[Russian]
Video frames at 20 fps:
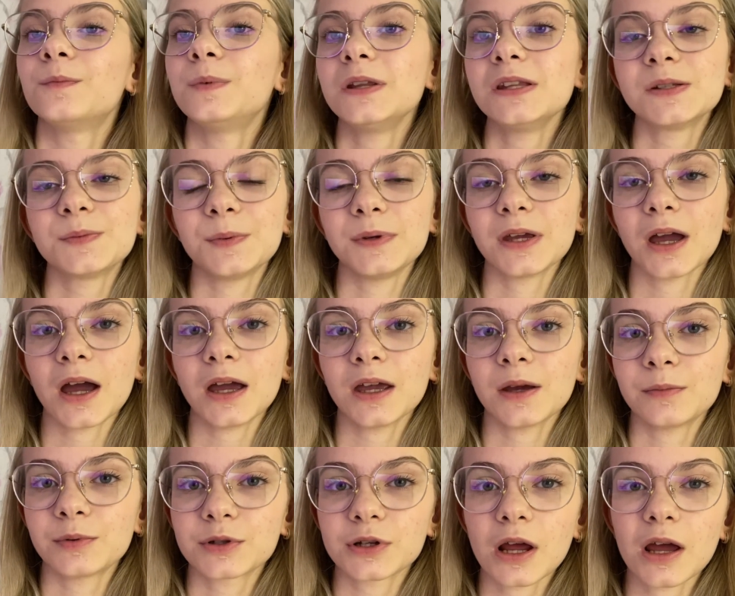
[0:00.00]
В принципе, я и
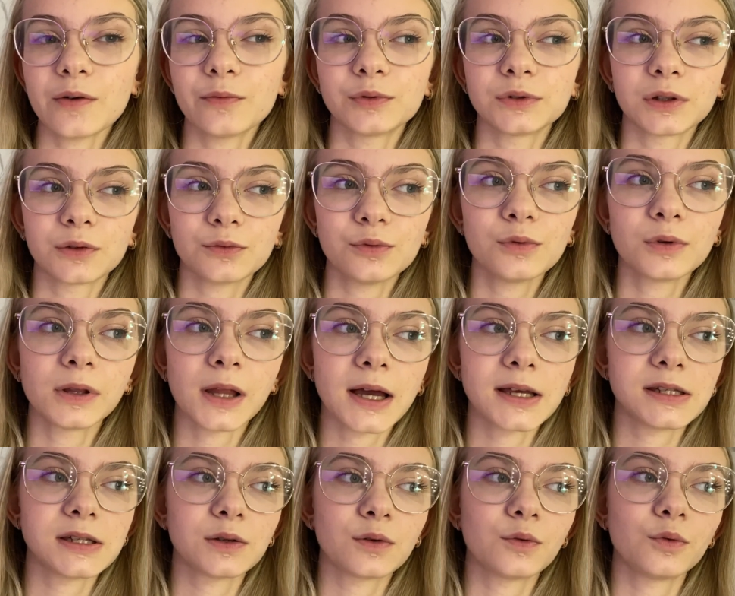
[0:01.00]
обожаю вот такую
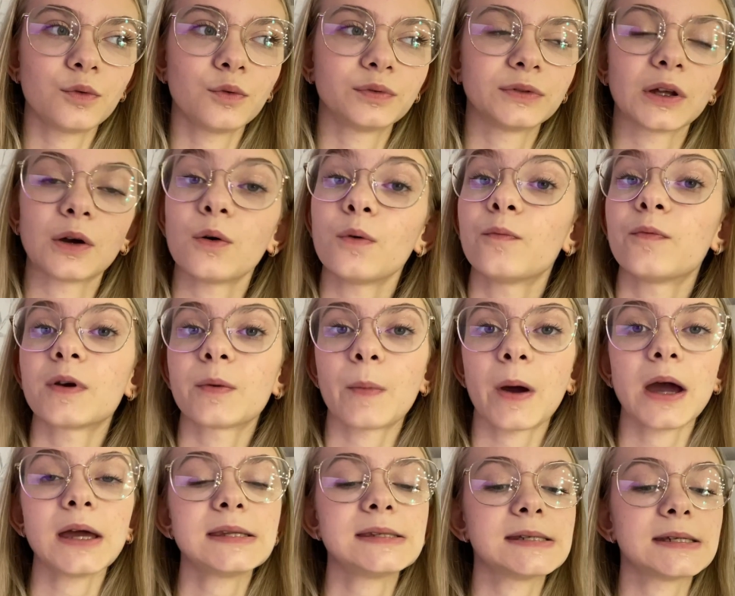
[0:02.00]
классику в таком
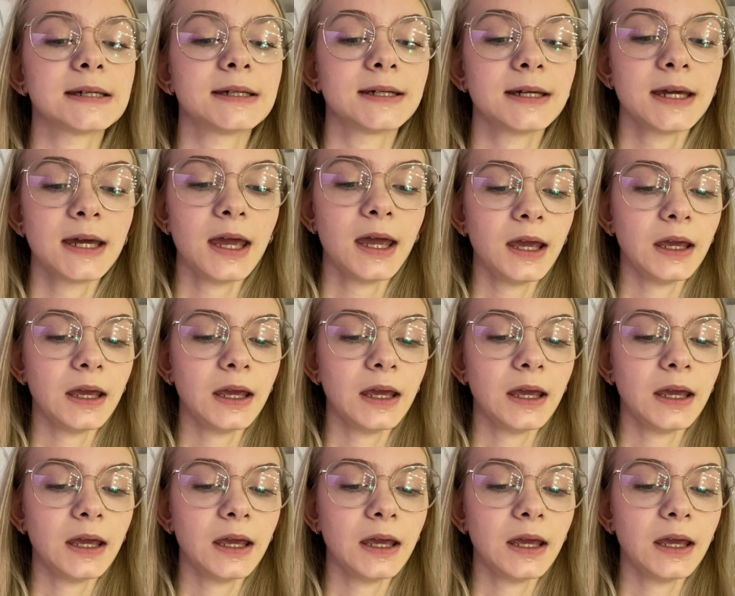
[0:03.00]
формате,